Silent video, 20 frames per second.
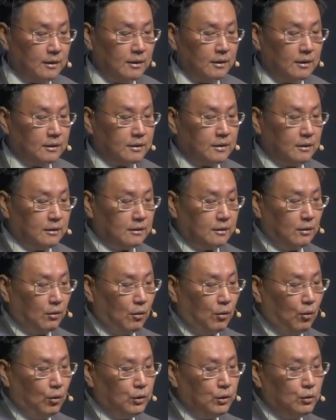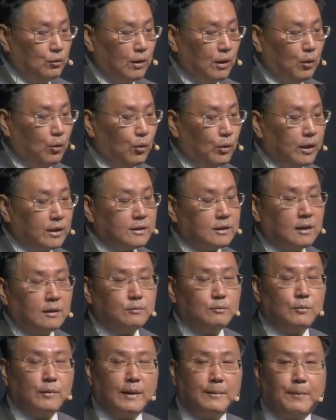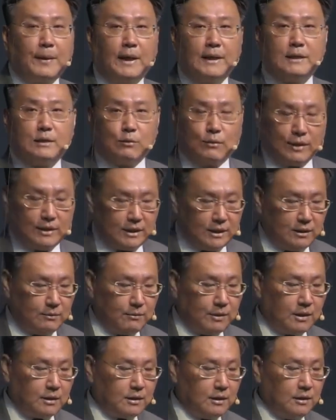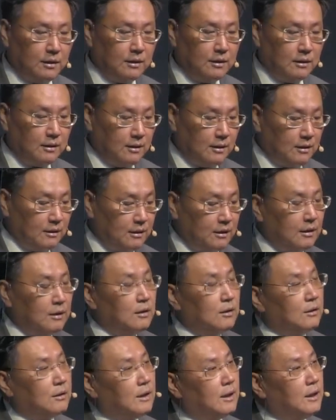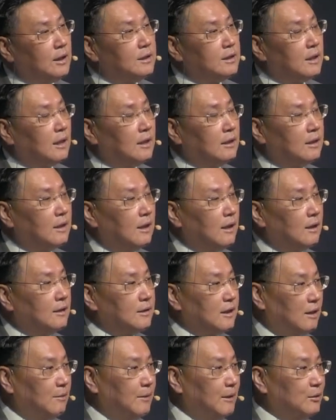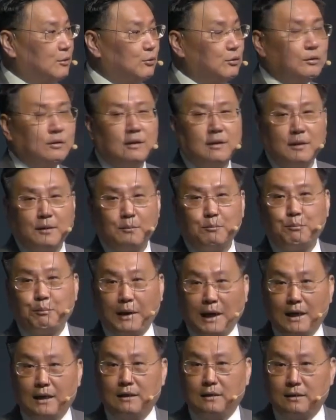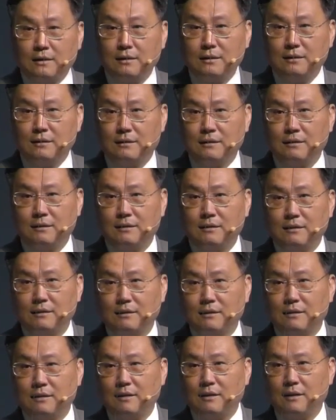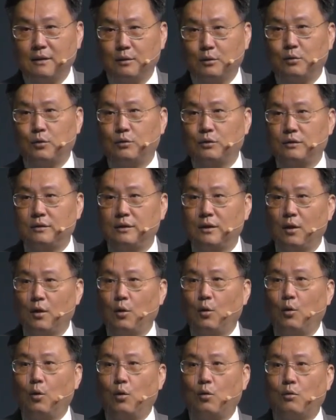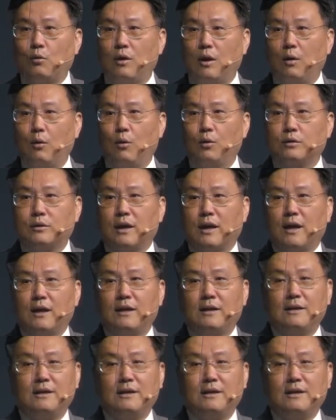즉 온유와 오래 참음의 바지와 치마를 흘러내리지 않게 잡아주는 벨트 또는 옷과 옷의